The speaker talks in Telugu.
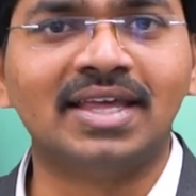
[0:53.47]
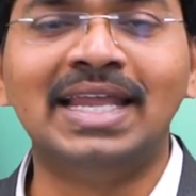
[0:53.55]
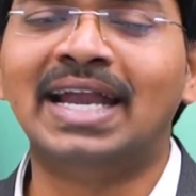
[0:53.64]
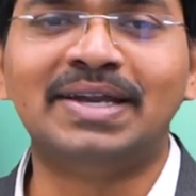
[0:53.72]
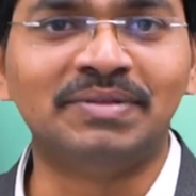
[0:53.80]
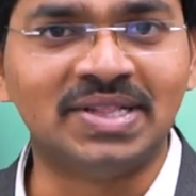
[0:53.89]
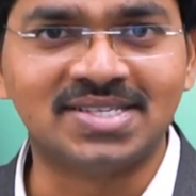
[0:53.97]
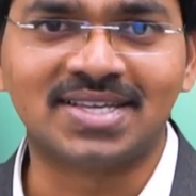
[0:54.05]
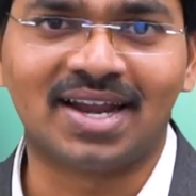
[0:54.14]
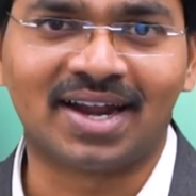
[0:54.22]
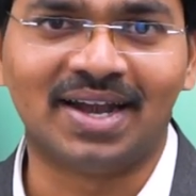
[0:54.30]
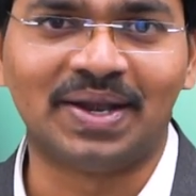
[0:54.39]
ఇలాంటివి
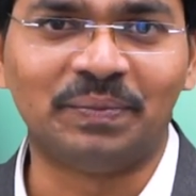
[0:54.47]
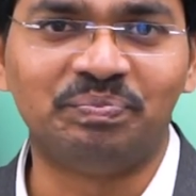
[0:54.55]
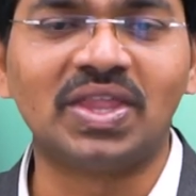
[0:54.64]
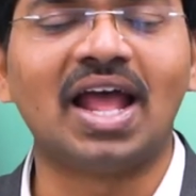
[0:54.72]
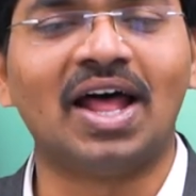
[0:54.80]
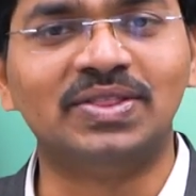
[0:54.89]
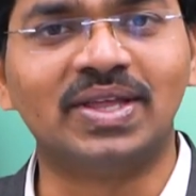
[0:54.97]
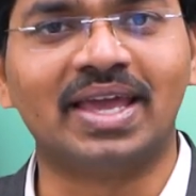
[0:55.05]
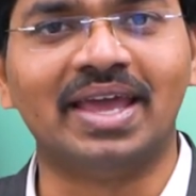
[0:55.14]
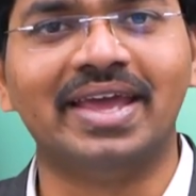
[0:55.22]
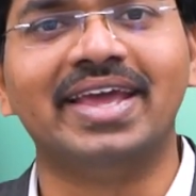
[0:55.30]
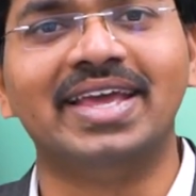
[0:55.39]
తీసుకురాకండి
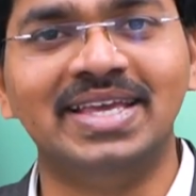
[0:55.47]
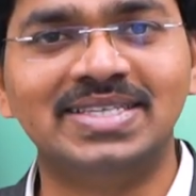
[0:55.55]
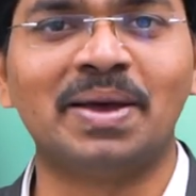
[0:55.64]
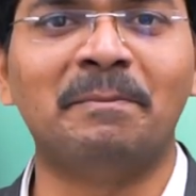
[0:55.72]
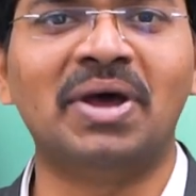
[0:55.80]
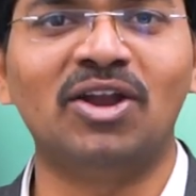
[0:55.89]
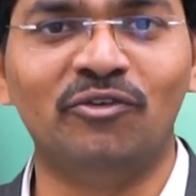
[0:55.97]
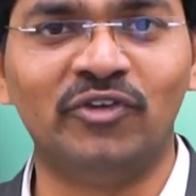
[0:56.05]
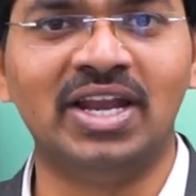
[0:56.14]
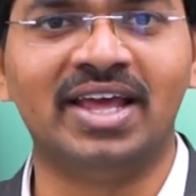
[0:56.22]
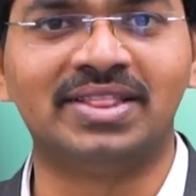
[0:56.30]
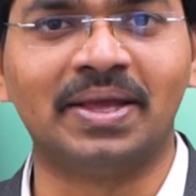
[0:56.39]
అందుకే ఈ సమ్మర్లో
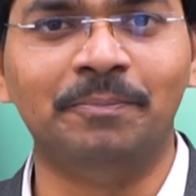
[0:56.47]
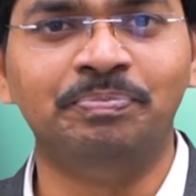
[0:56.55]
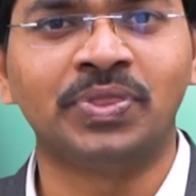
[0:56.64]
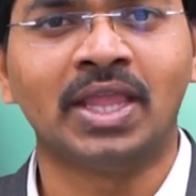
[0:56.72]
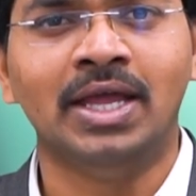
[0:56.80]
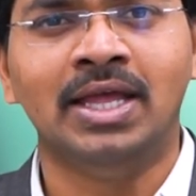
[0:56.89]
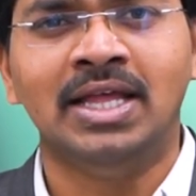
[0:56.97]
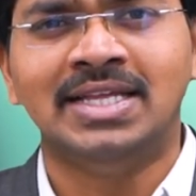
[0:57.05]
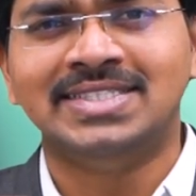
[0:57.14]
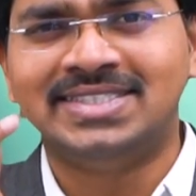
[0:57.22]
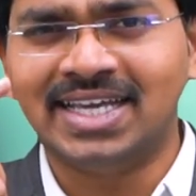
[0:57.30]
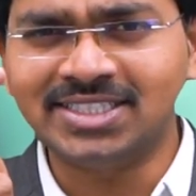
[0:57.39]
వీలైతే
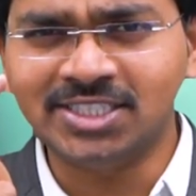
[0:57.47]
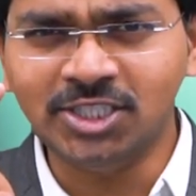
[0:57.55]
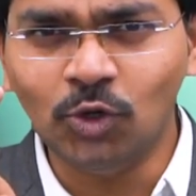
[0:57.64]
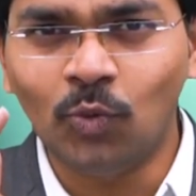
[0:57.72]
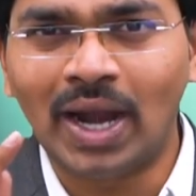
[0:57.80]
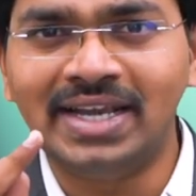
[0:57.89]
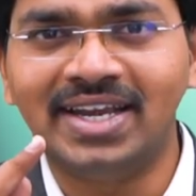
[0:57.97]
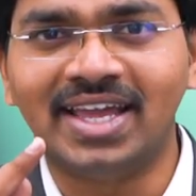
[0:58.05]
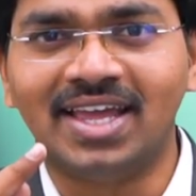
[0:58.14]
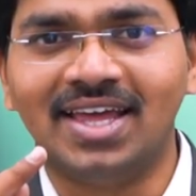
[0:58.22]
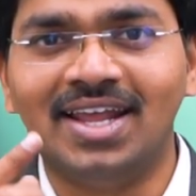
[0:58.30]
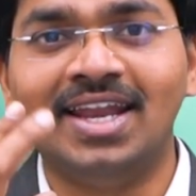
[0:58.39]
జస్ట్ వన్
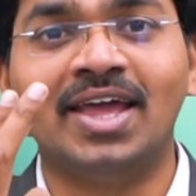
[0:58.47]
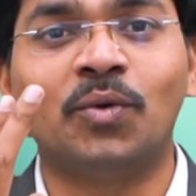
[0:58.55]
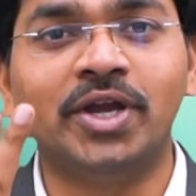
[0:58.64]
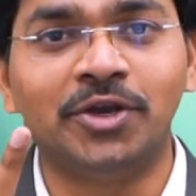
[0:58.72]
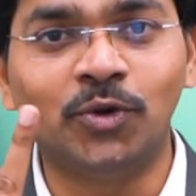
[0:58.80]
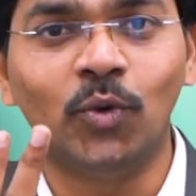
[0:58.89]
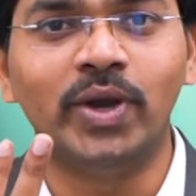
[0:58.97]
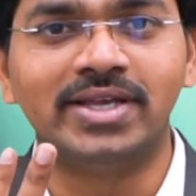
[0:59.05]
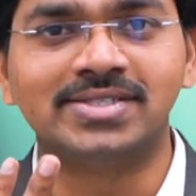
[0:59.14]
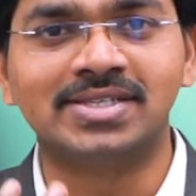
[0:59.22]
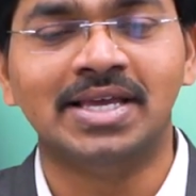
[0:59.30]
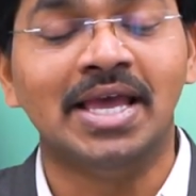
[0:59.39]
డే లేకుంటే టూ
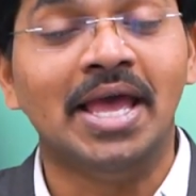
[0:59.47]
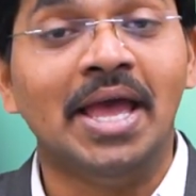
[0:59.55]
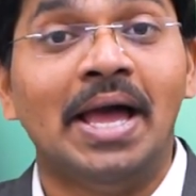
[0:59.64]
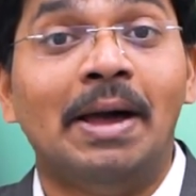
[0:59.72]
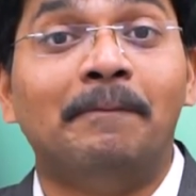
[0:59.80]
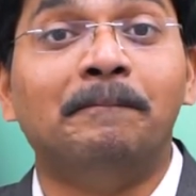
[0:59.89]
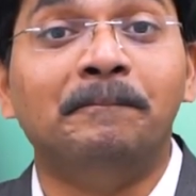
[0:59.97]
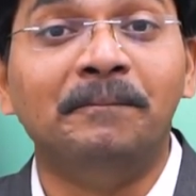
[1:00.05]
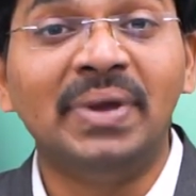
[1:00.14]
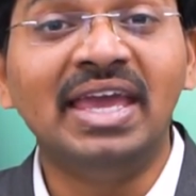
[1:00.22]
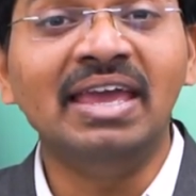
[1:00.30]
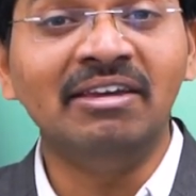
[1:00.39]
డేస్
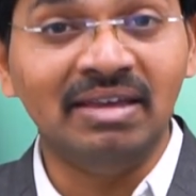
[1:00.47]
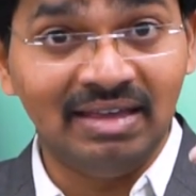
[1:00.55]
మీ